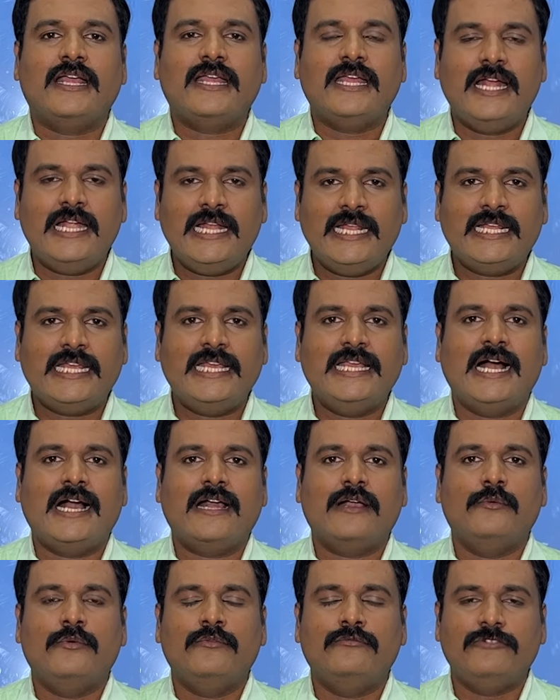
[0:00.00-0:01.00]

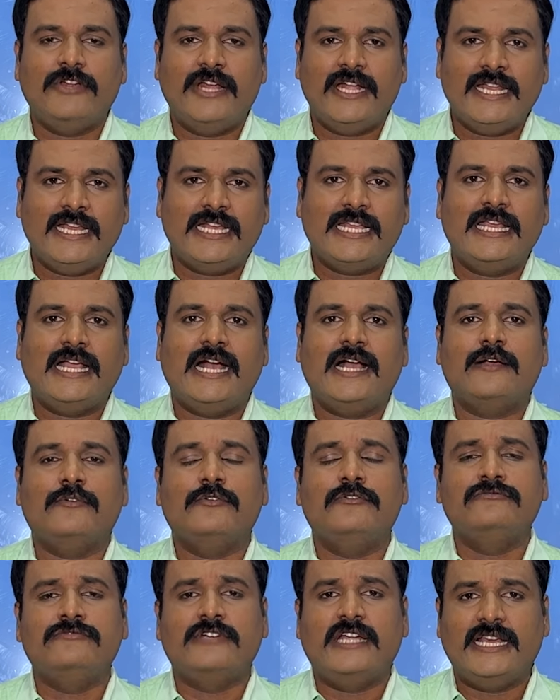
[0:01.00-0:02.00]
கேளிக்கையாகவும்
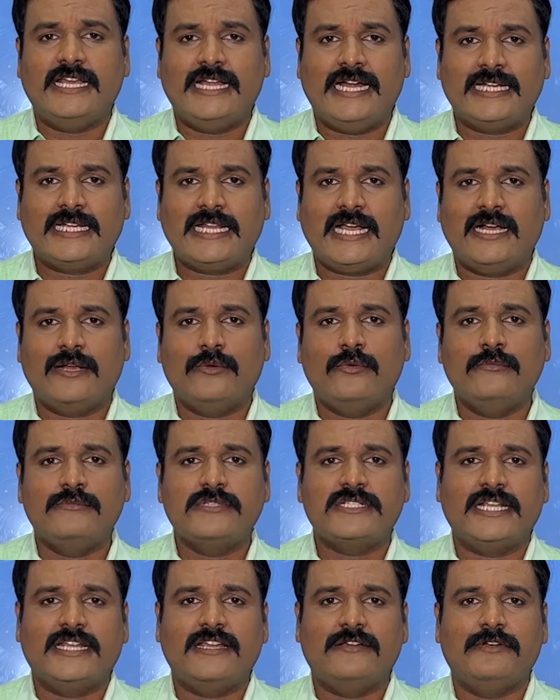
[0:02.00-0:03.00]
வேடிக்கையாகவும் விளையாட்டாகவும்
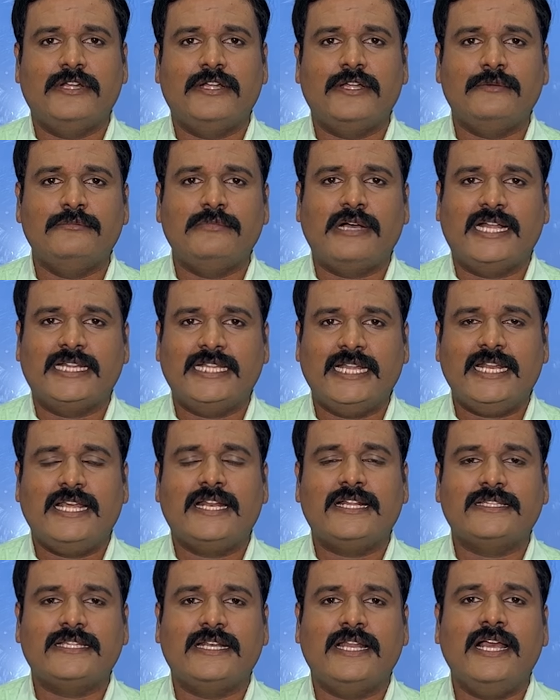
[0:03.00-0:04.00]
செய்ய வேண்டும் அதே
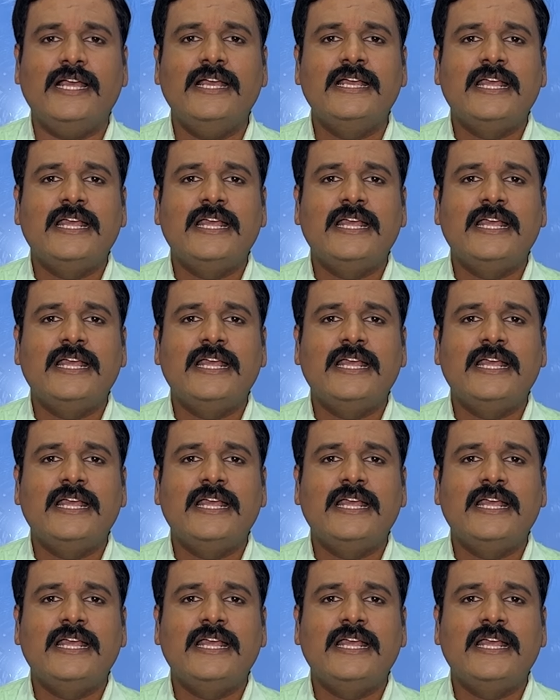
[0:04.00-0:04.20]
நேரத்தில்